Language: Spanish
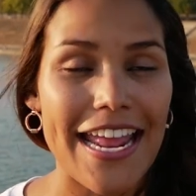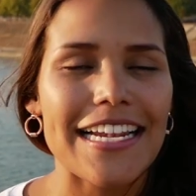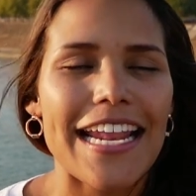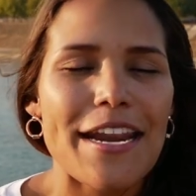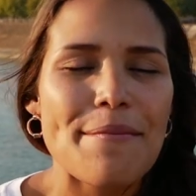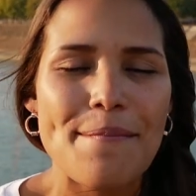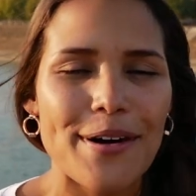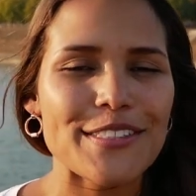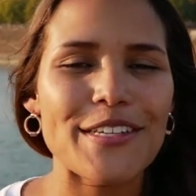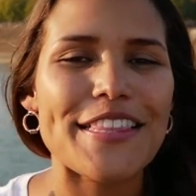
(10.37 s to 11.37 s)
el
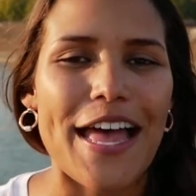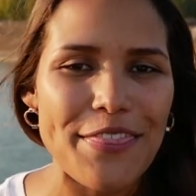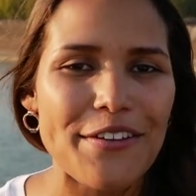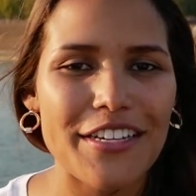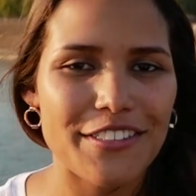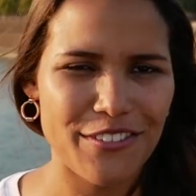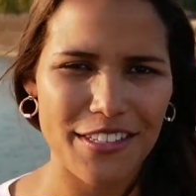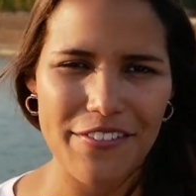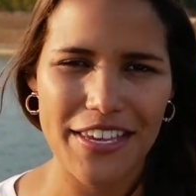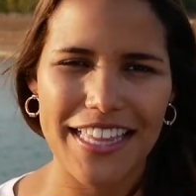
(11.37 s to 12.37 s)
hermoso Danubio
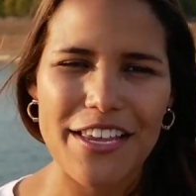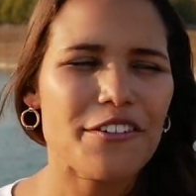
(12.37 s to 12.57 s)
Azul de Viena.